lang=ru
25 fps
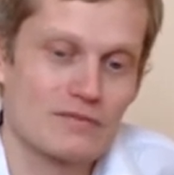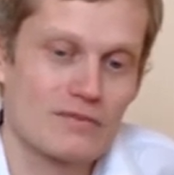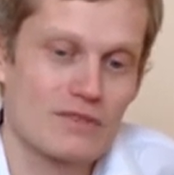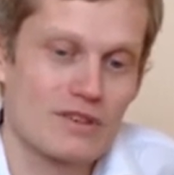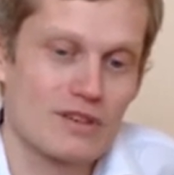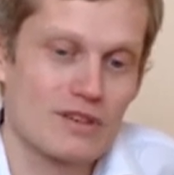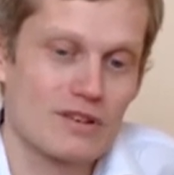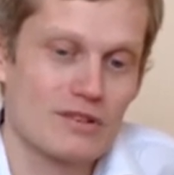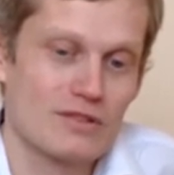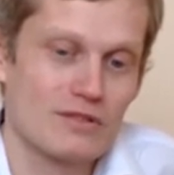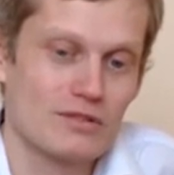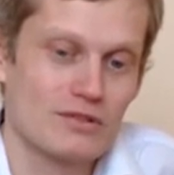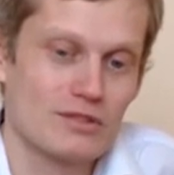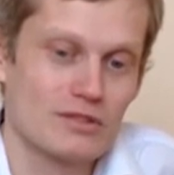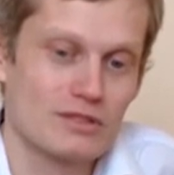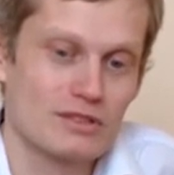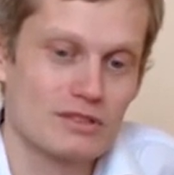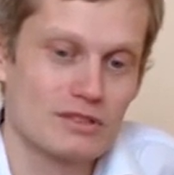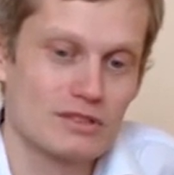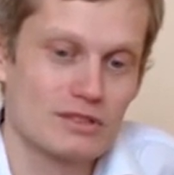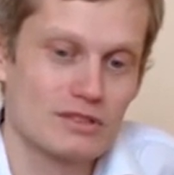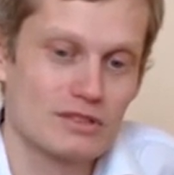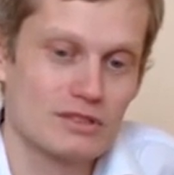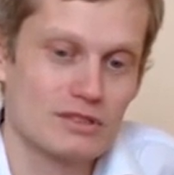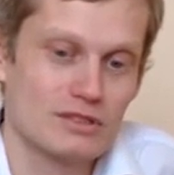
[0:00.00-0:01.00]

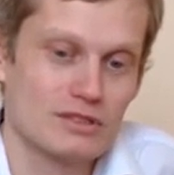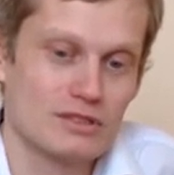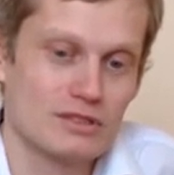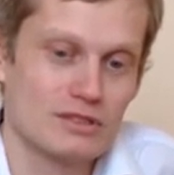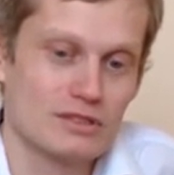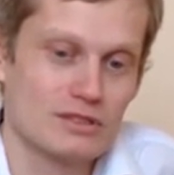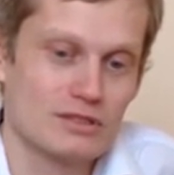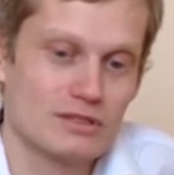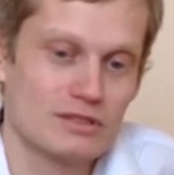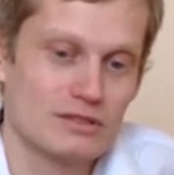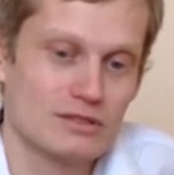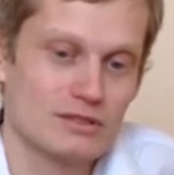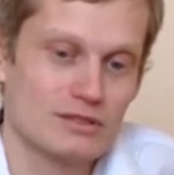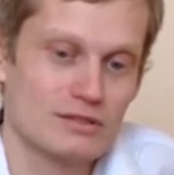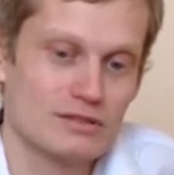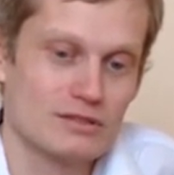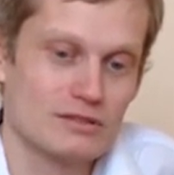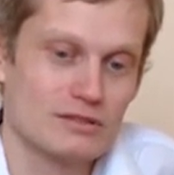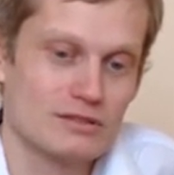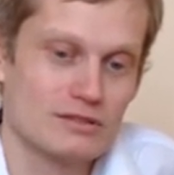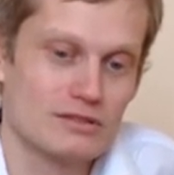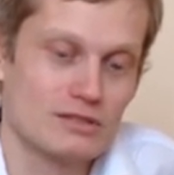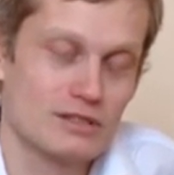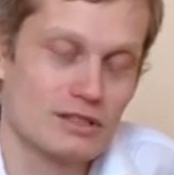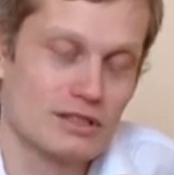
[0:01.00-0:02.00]
Вот.
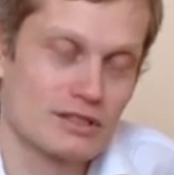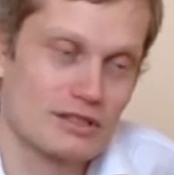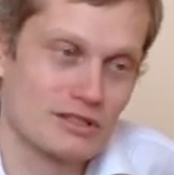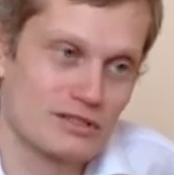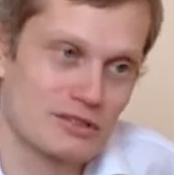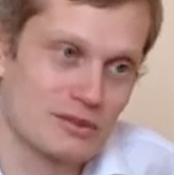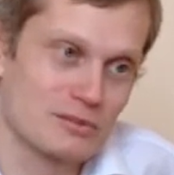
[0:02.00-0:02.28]
И это